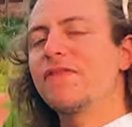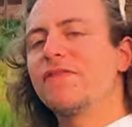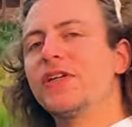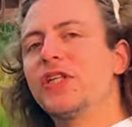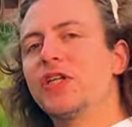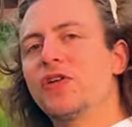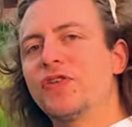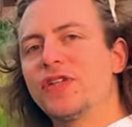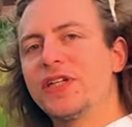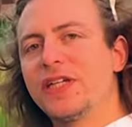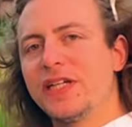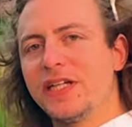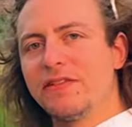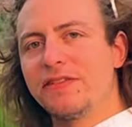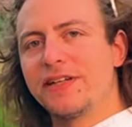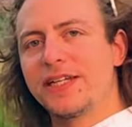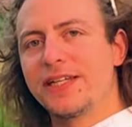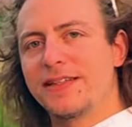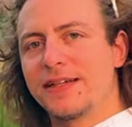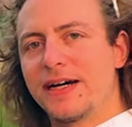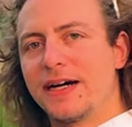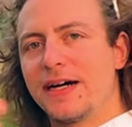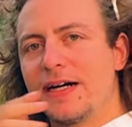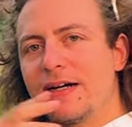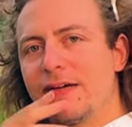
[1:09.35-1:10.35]
Vi devo dire la
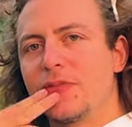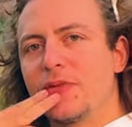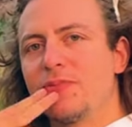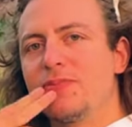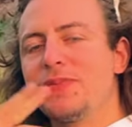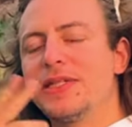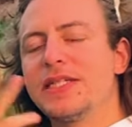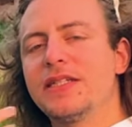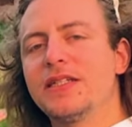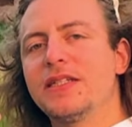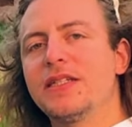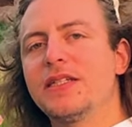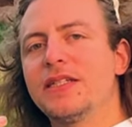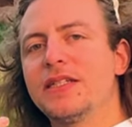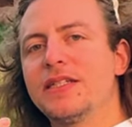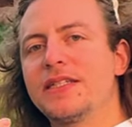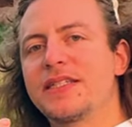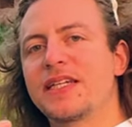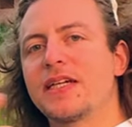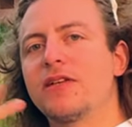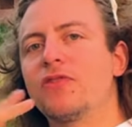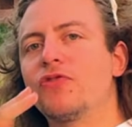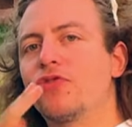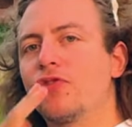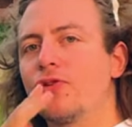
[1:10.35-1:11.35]
verità, mi
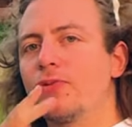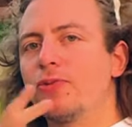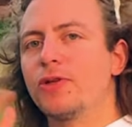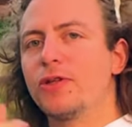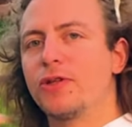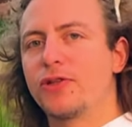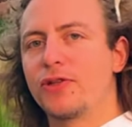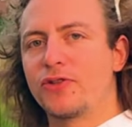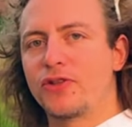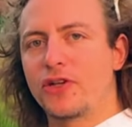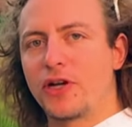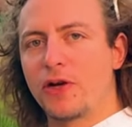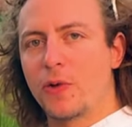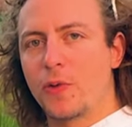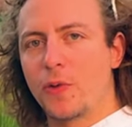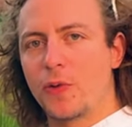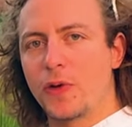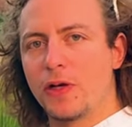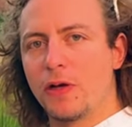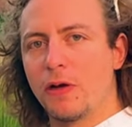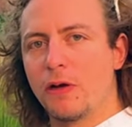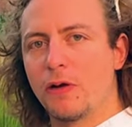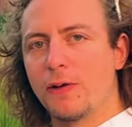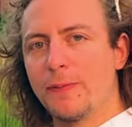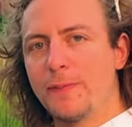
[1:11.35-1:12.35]
sento molto
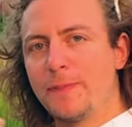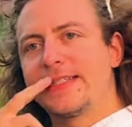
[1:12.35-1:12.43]
tranquillo,